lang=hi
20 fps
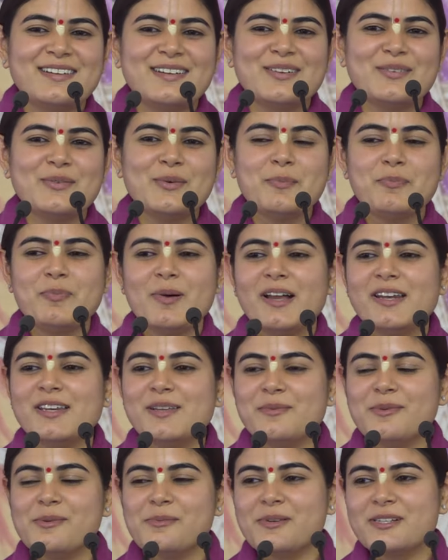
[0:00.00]
वहां
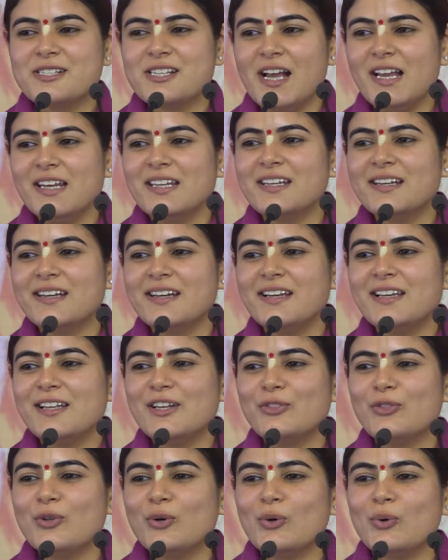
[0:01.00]
पानी में बचाने के
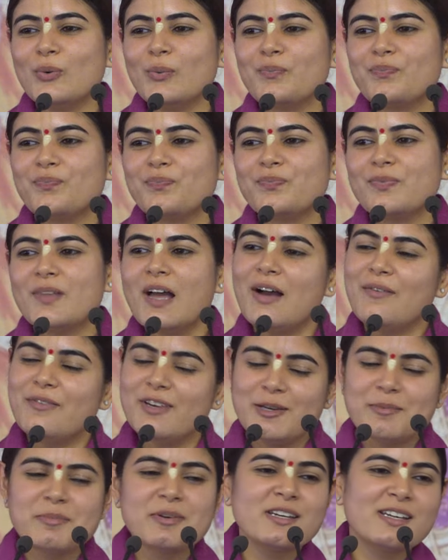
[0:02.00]
लिए तो
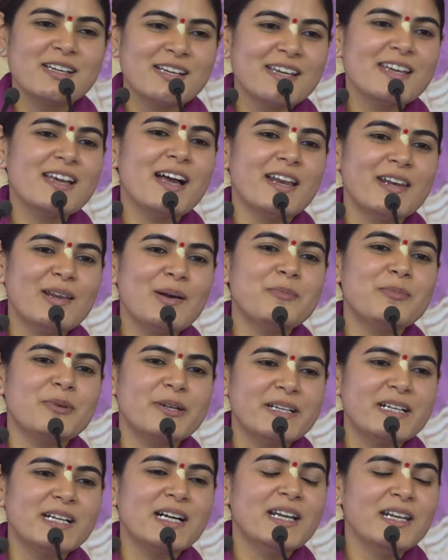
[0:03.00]
नाविक बन के ही आना
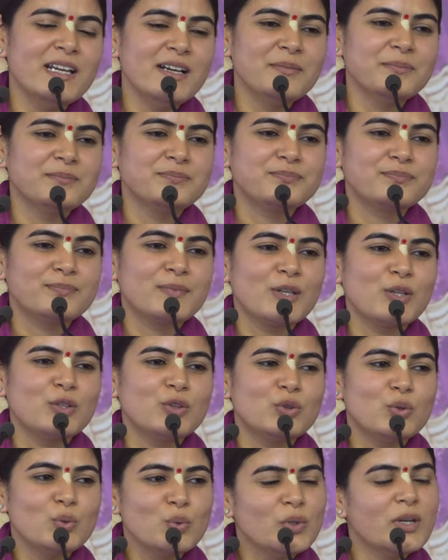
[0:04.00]
पड़ेगा ना
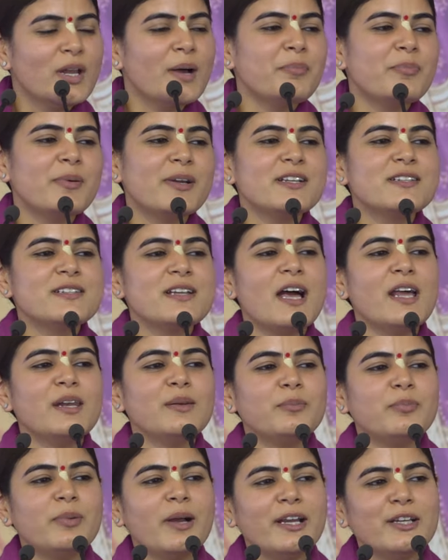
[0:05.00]
तू ना
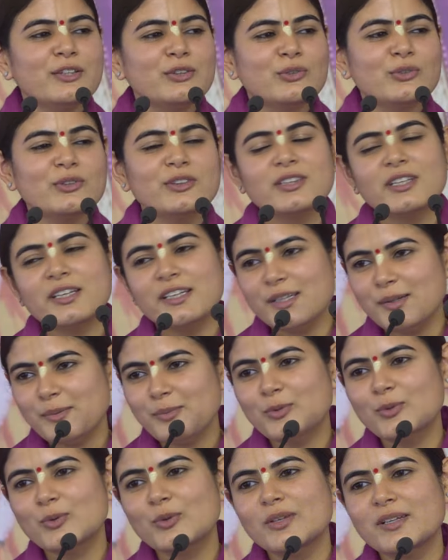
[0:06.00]
पहचान पाए तो तेरी
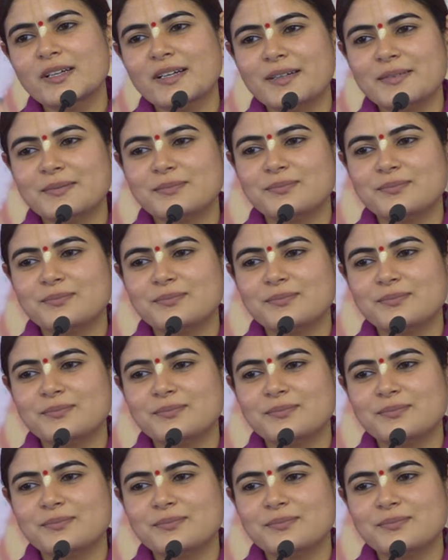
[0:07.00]
भूल है